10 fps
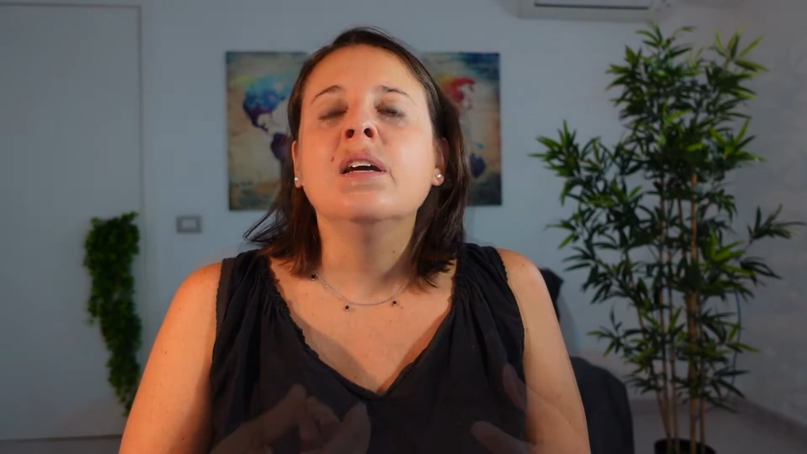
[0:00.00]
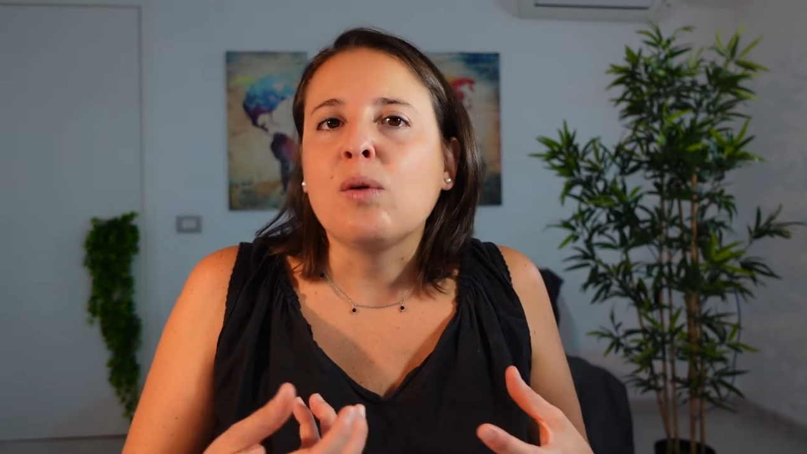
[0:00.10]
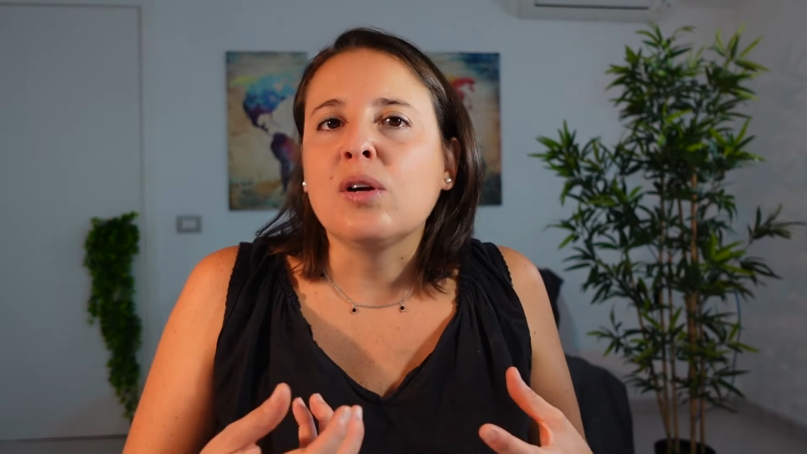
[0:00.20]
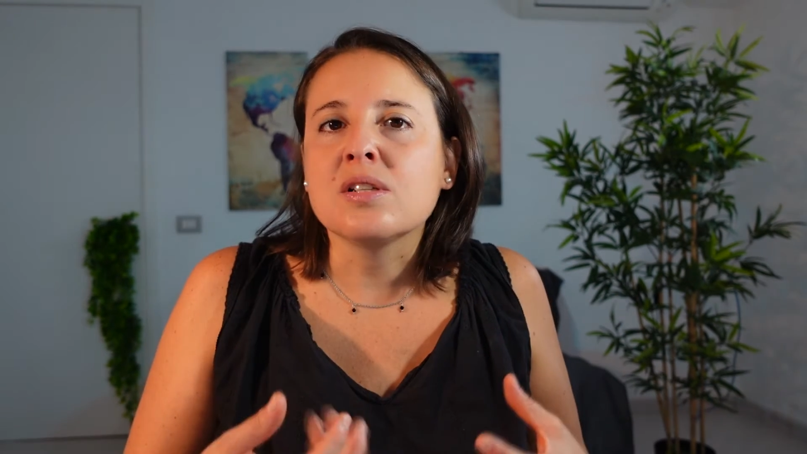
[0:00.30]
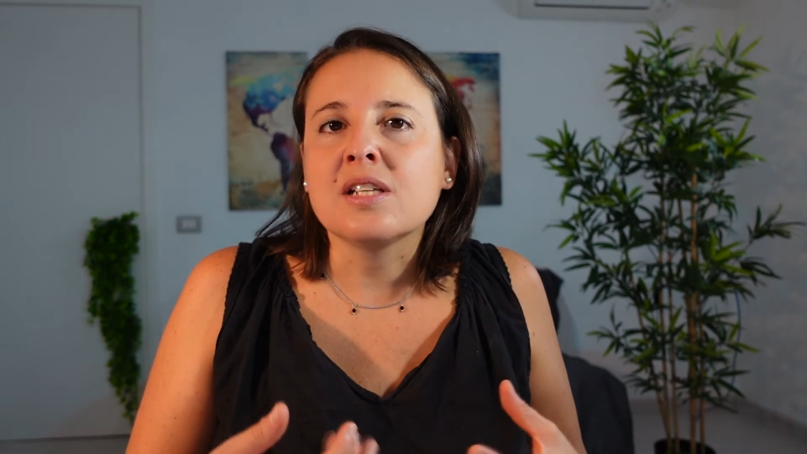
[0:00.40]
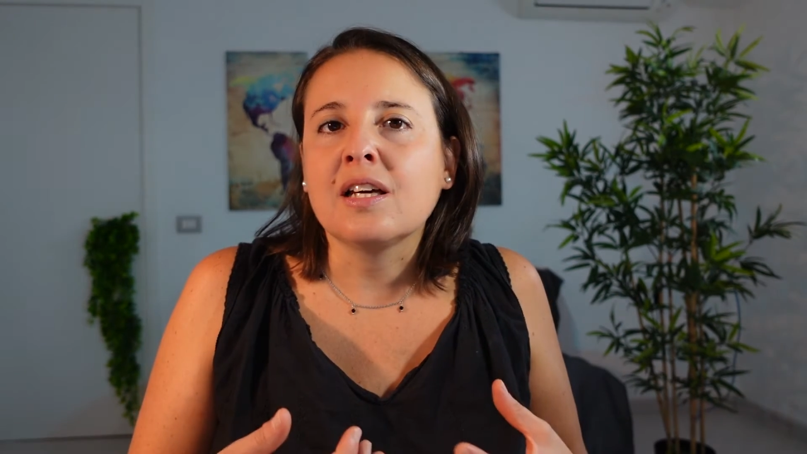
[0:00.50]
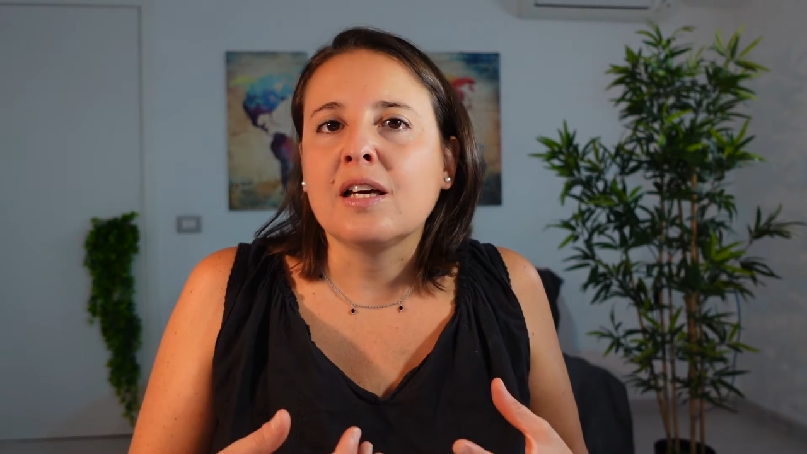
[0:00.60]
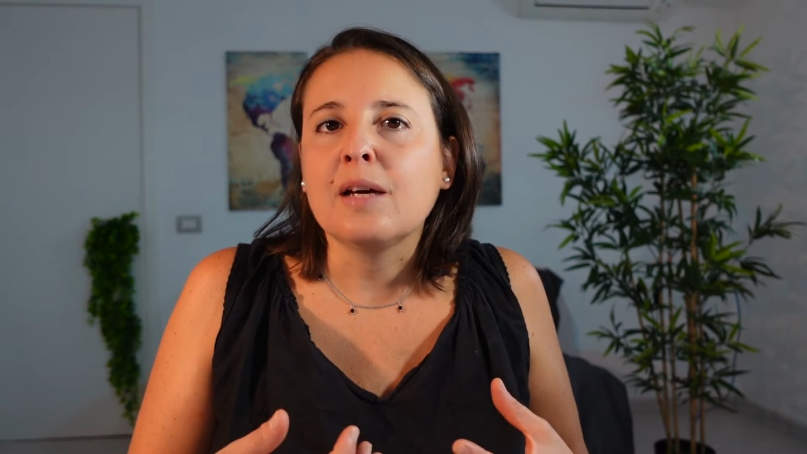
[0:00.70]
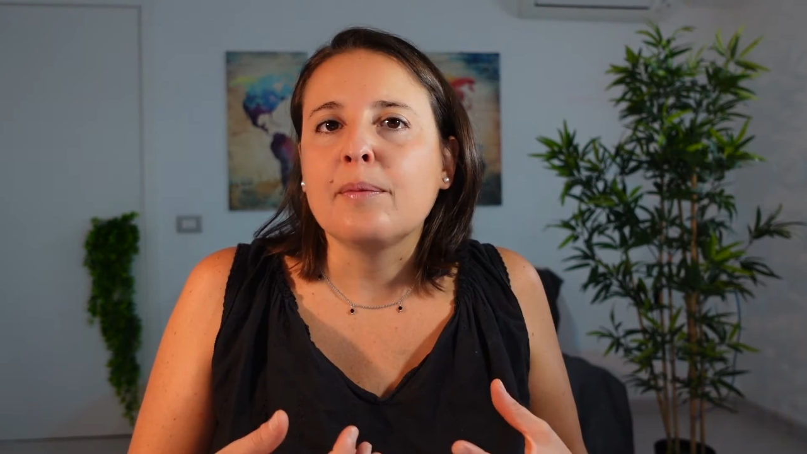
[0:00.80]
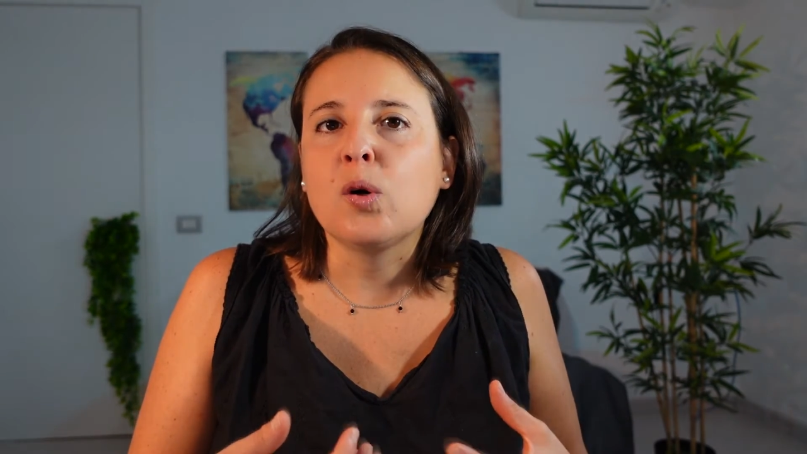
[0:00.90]
è qualcosa
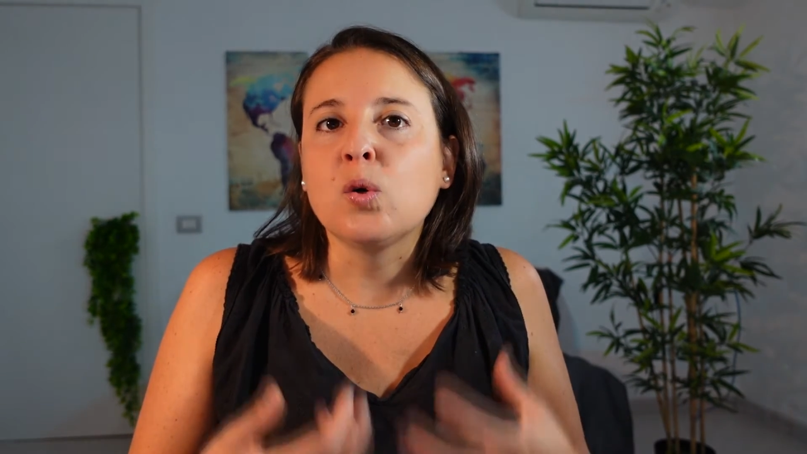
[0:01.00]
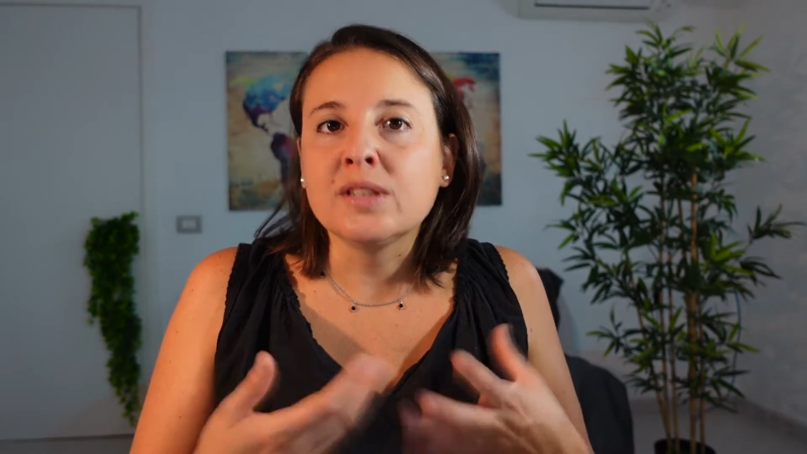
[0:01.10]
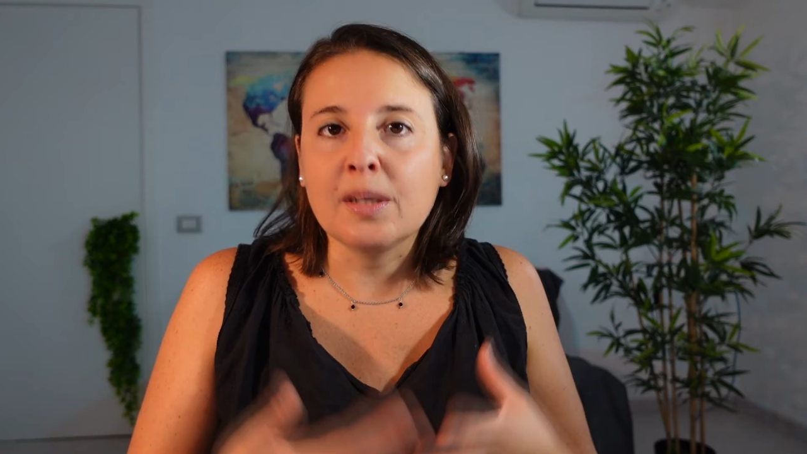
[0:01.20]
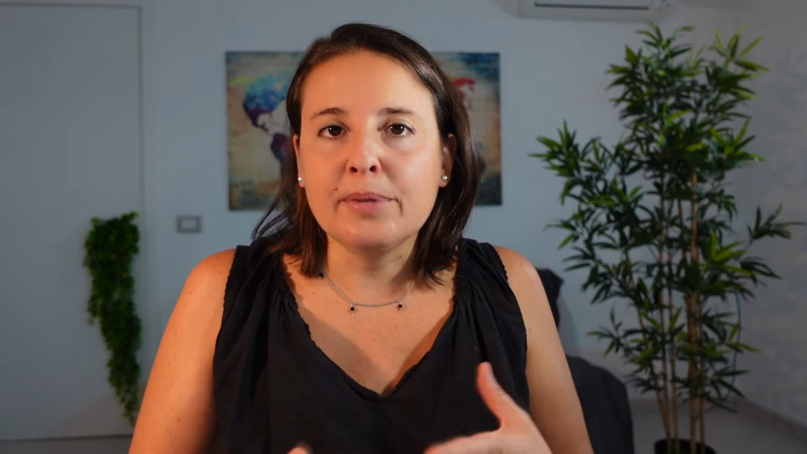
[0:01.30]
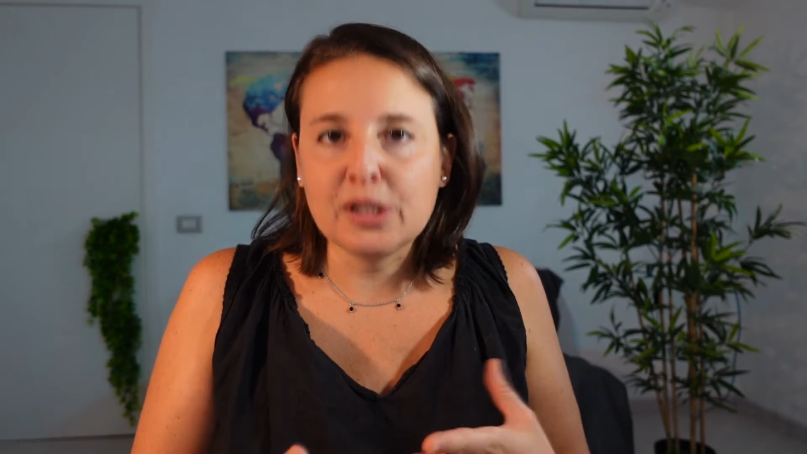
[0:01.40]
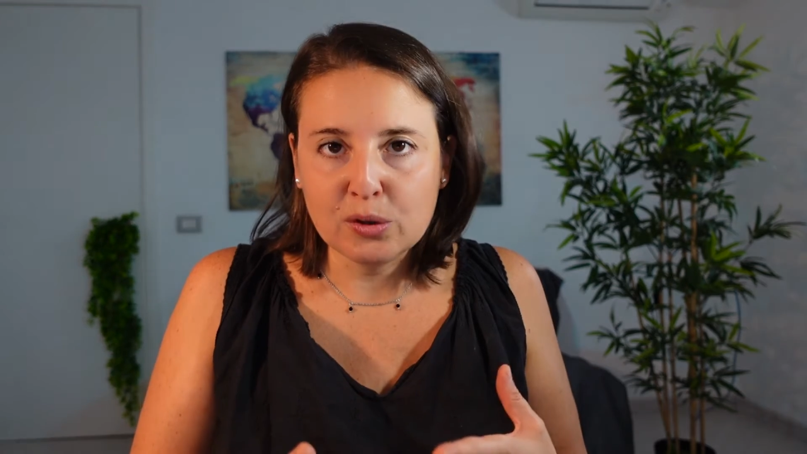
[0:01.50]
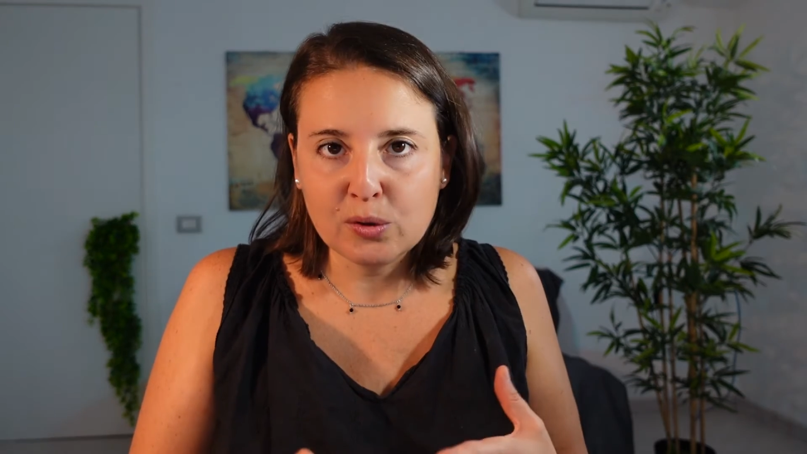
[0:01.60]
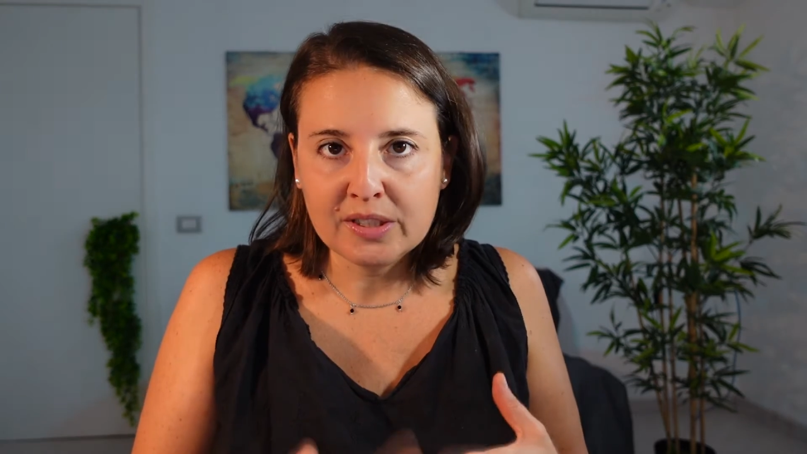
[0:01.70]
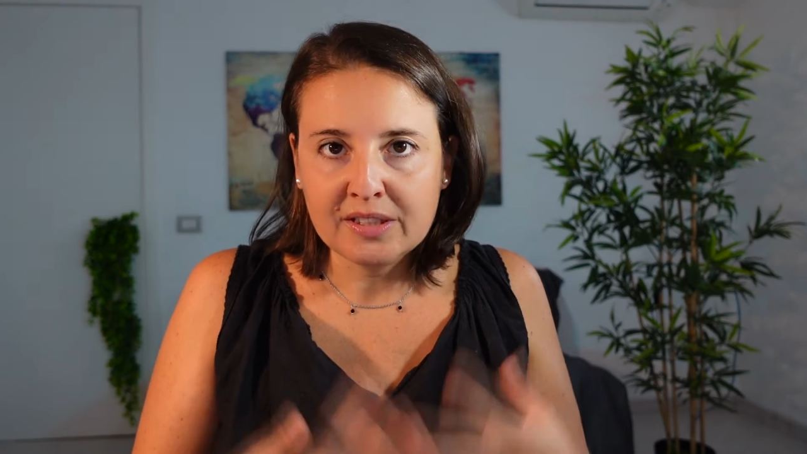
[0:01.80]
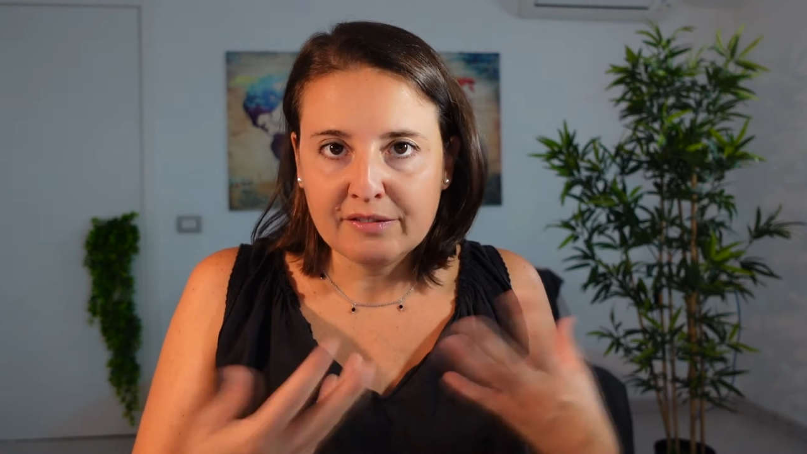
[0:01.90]
che conta per noi